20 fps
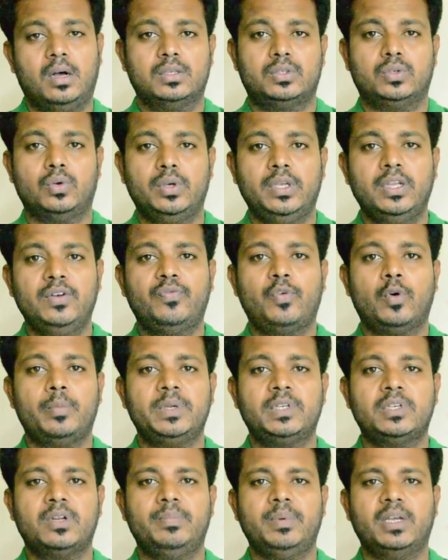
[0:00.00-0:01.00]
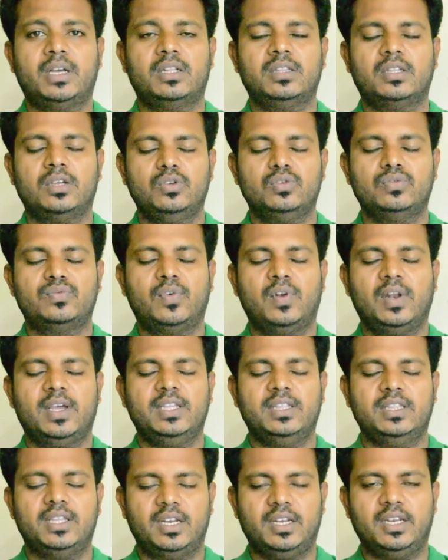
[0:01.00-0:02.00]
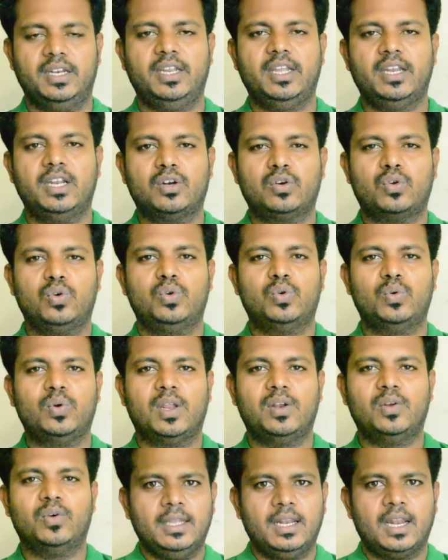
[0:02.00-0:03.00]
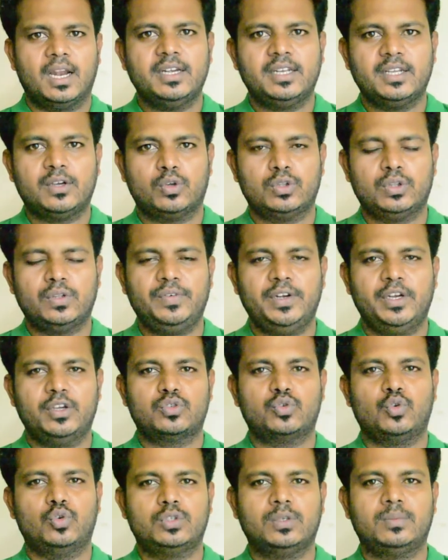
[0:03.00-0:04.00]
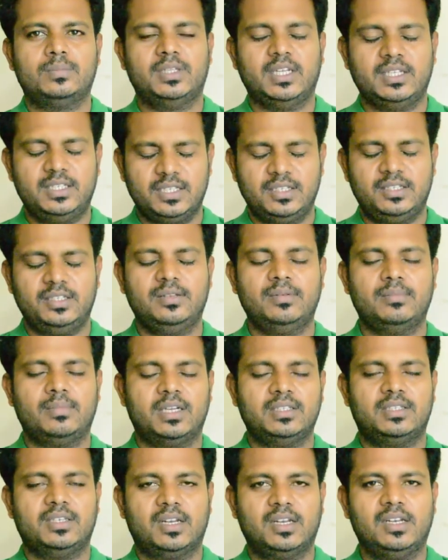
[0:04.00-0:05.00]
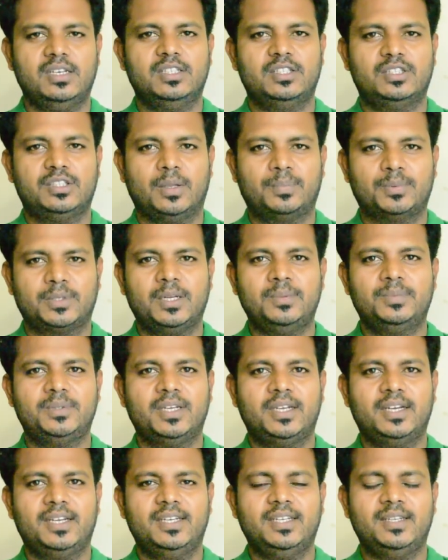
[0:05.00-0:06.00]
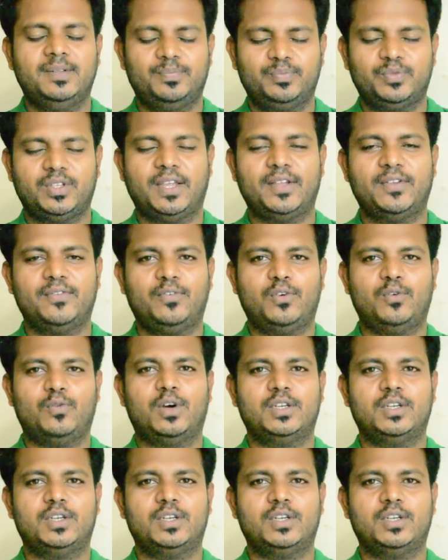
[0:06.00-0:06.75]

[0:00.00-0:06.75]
సో ఇన్ఫర్మేషన్ మీకు అంత యూస్ఫుల్ అయింది అని నేను అనుకుంటున్నాను ఇలాంటి కొత్త వీడియోస్ కోసం దయచేసి మా ఛానల్ని సబ్స్క్రైబ్ చేయండి థ్యాంక్ యూ ఫర్